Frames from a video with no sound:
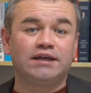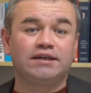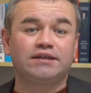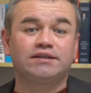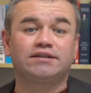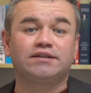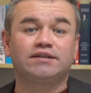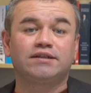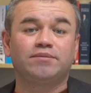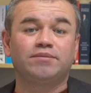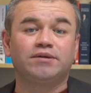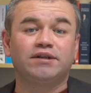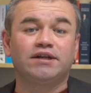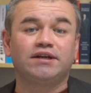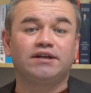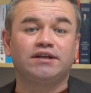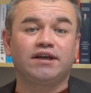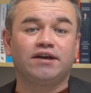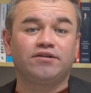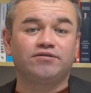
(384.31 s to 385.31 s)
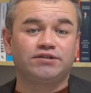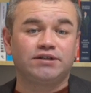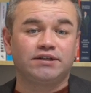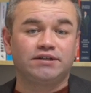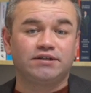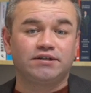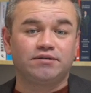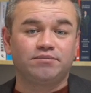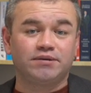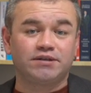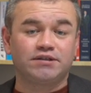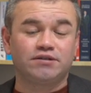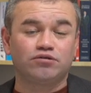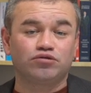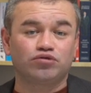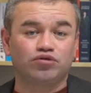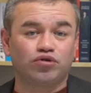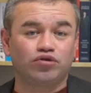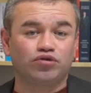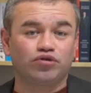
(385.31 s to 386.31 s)
Kısıtlamaların gevşetilmesi
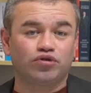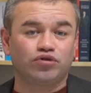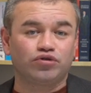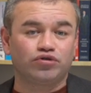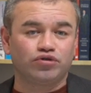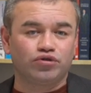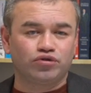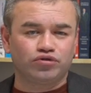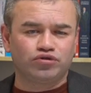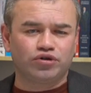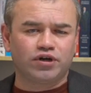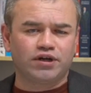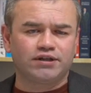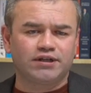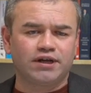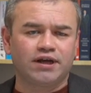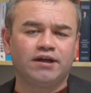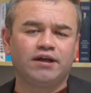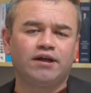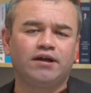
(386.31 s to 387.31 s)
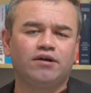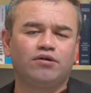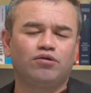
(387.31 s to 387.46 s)
zor görünüyor şu anda.